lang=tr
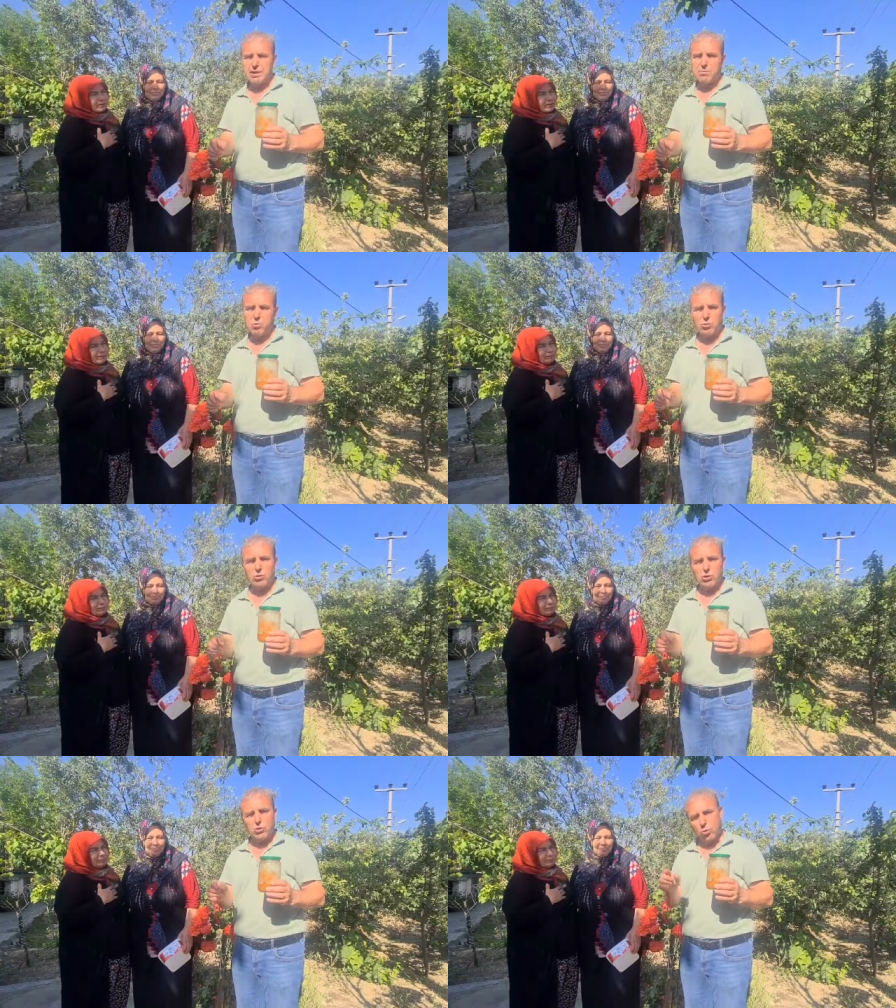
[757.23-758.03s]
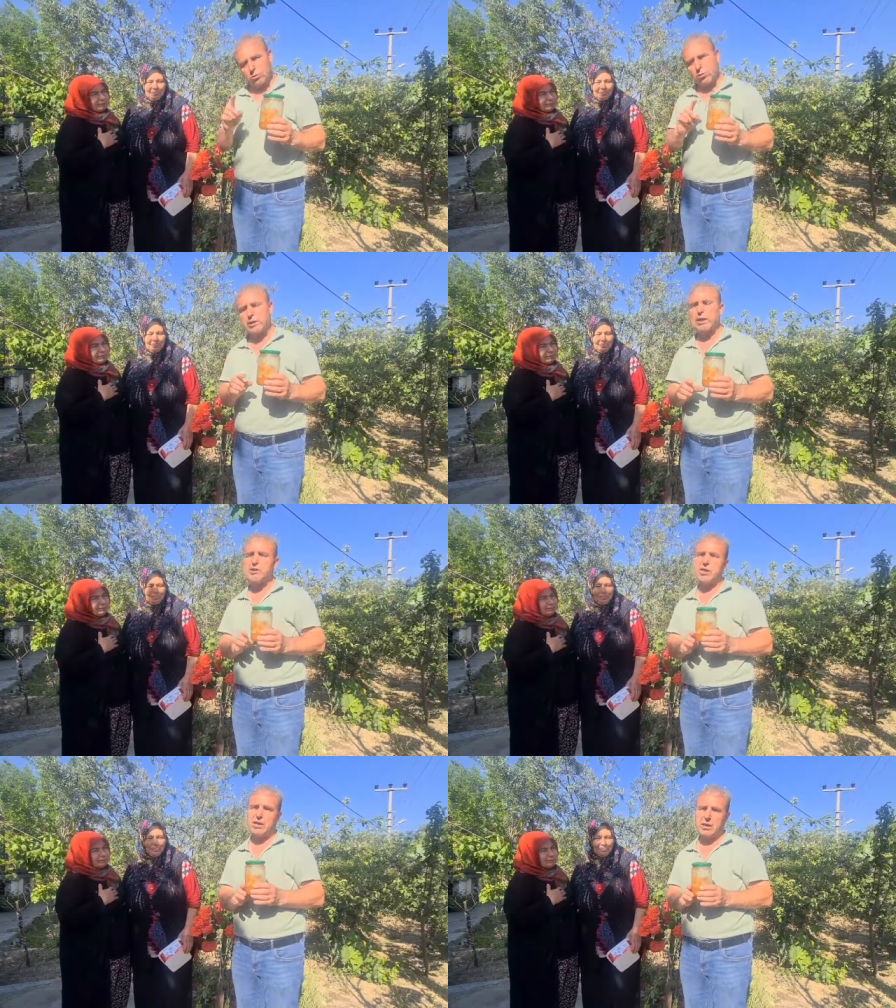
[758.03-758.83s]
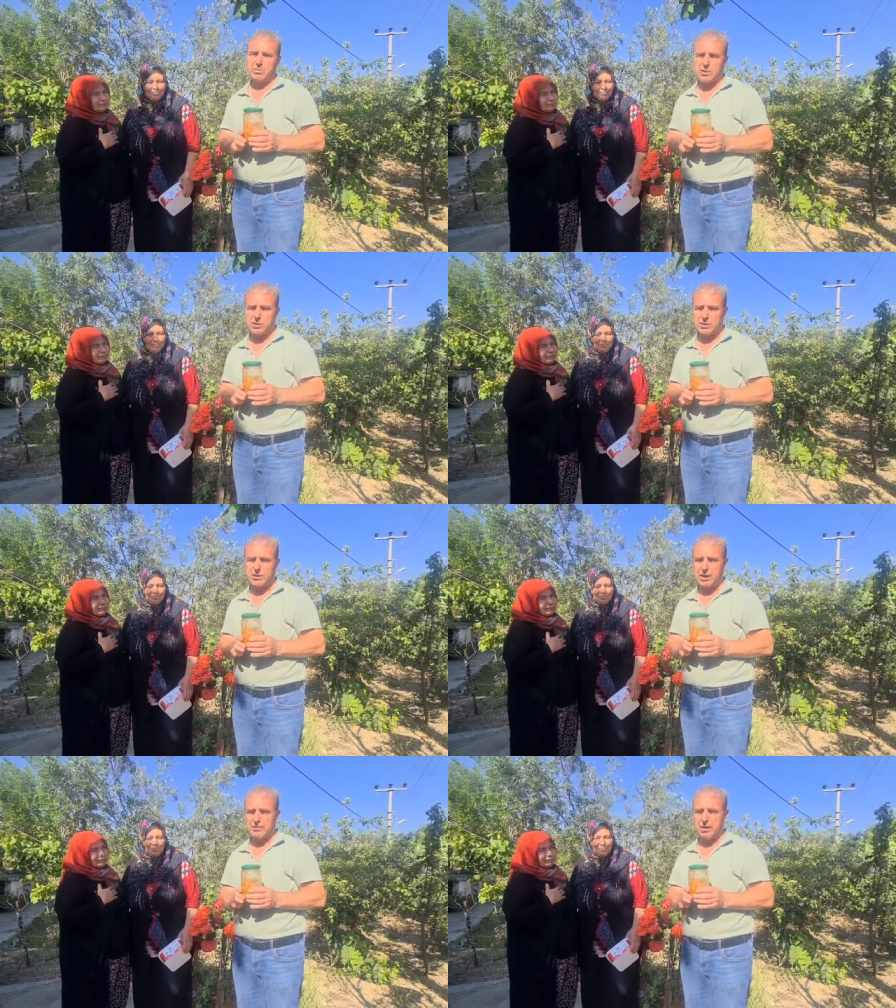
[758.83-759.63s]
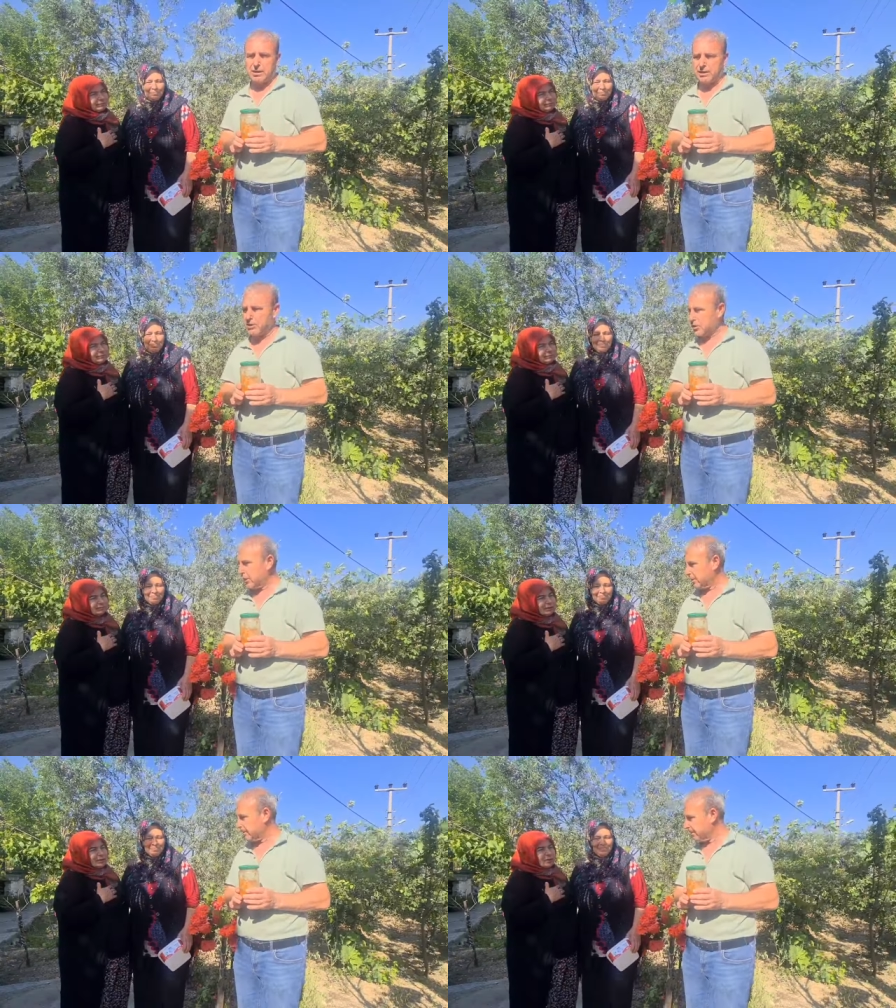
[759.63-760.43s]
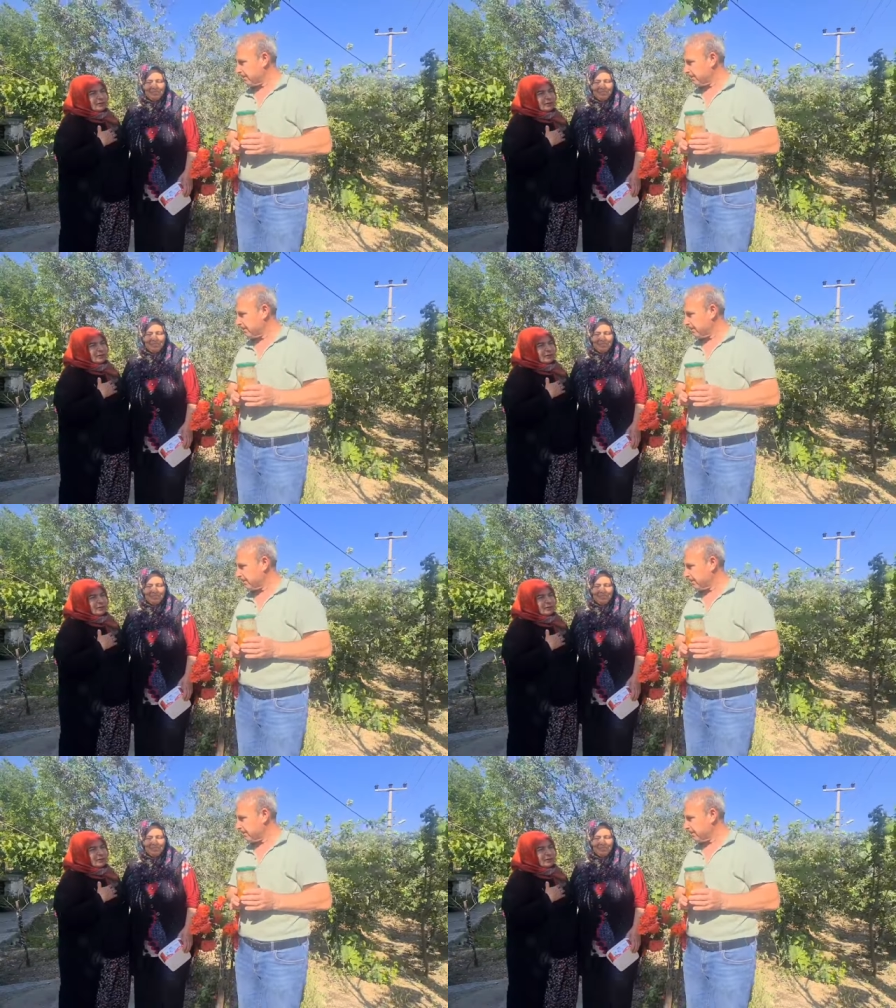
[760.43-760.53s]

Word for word: basit bir işlemdir. Öncelikle olgunlaşmış kudret narının